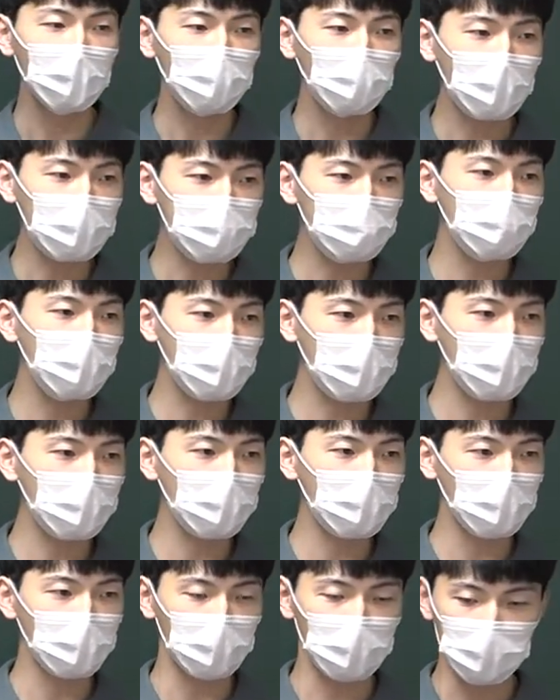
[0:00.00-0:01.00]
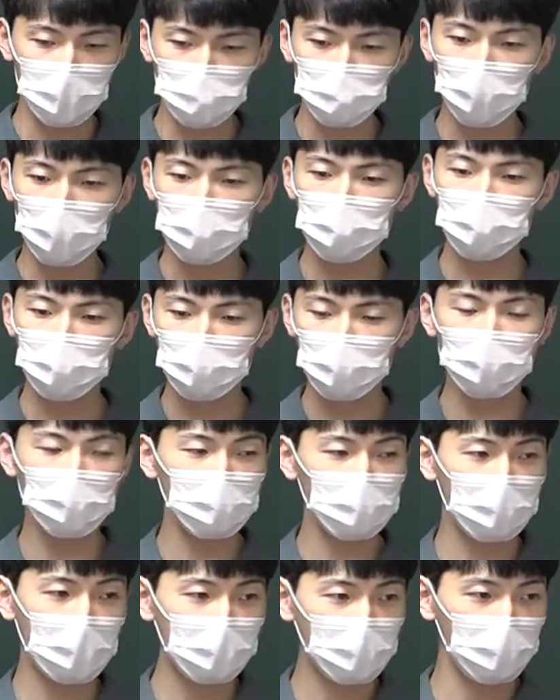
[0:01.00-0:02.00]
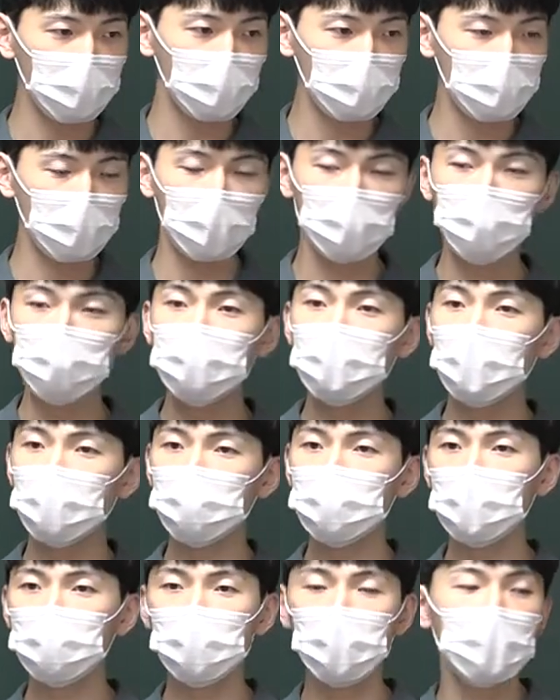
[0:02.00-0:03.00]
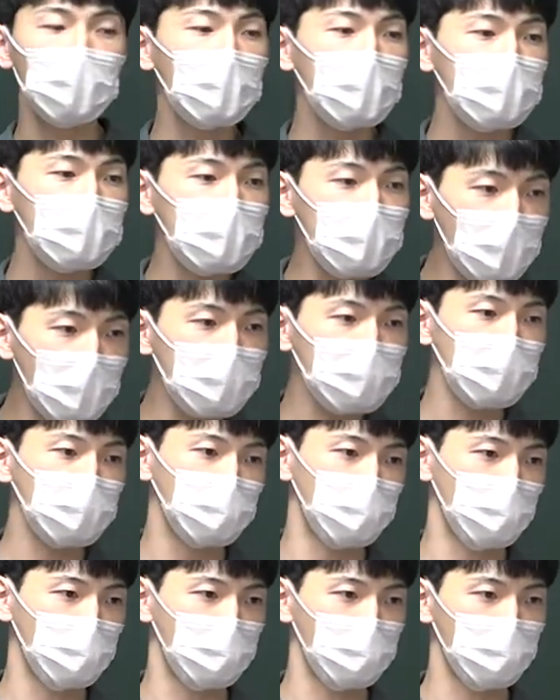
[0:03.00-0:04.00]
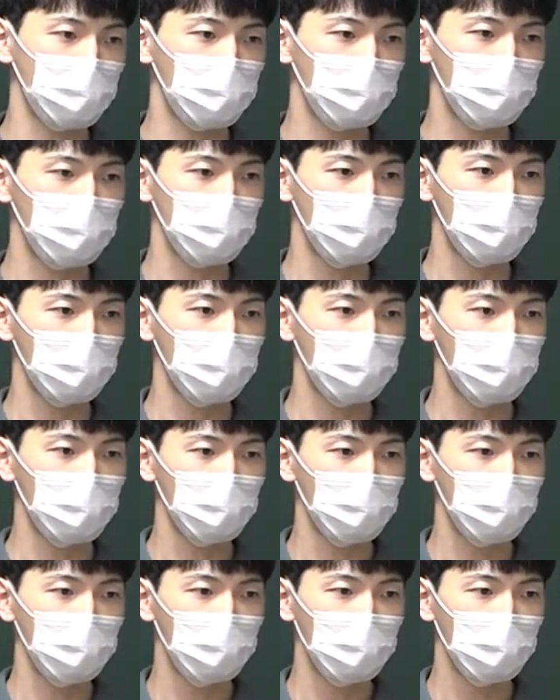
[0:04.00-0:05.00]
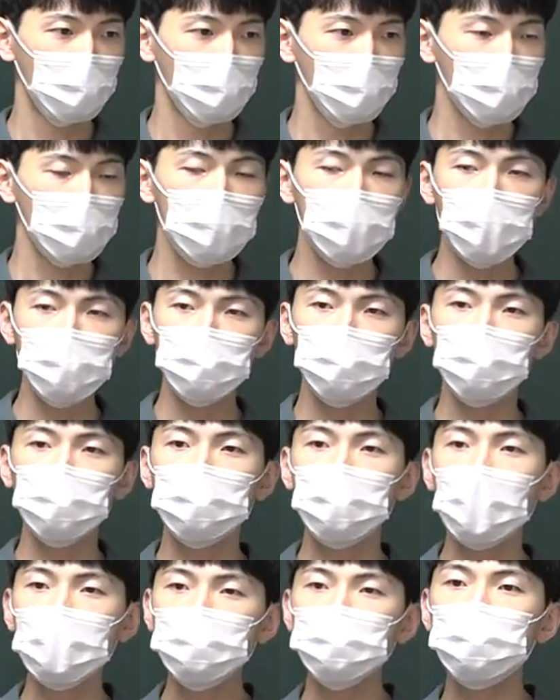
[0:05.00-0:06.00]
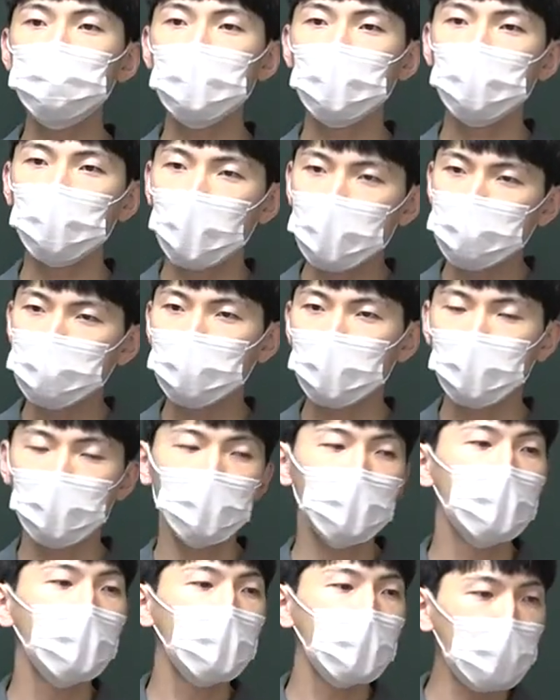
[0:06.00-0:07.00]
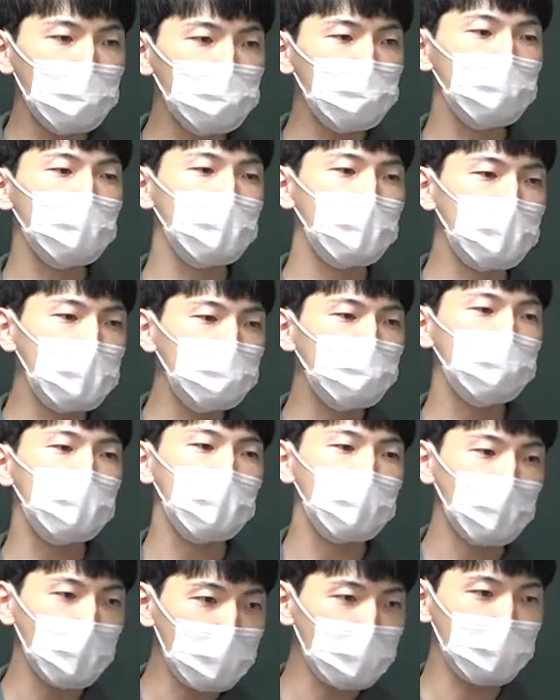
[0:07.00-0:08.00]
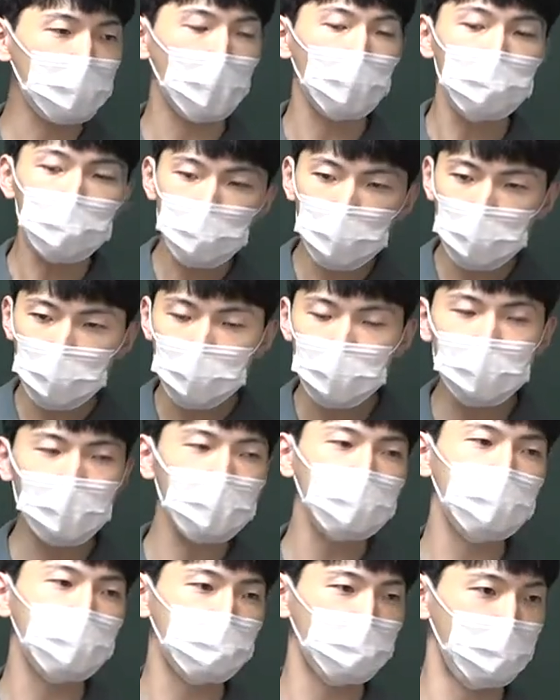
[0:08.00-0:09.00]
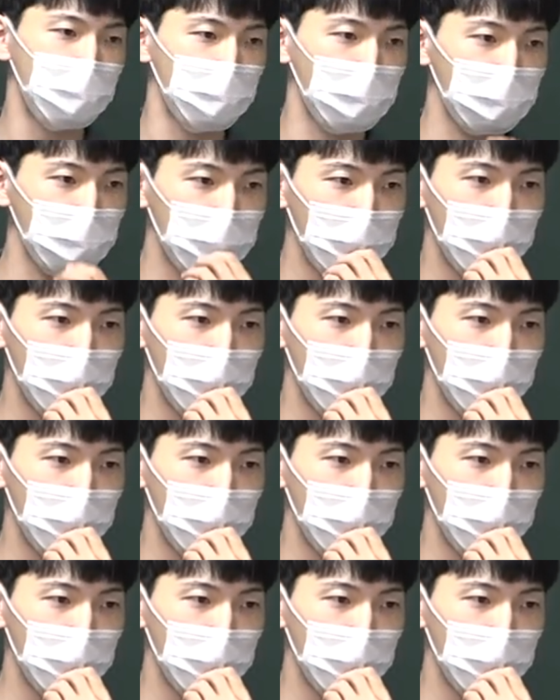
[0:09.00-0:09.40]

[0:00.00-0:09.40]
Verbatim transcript: 마지막에 스퍼트를 달려야 되는데 문제가 뭐냐면 시간 제거해야 돼요. 20분은 40분 제거하든가 한 문제당 2분 제거하든가 어떻게든 시간 제거해야 돼요.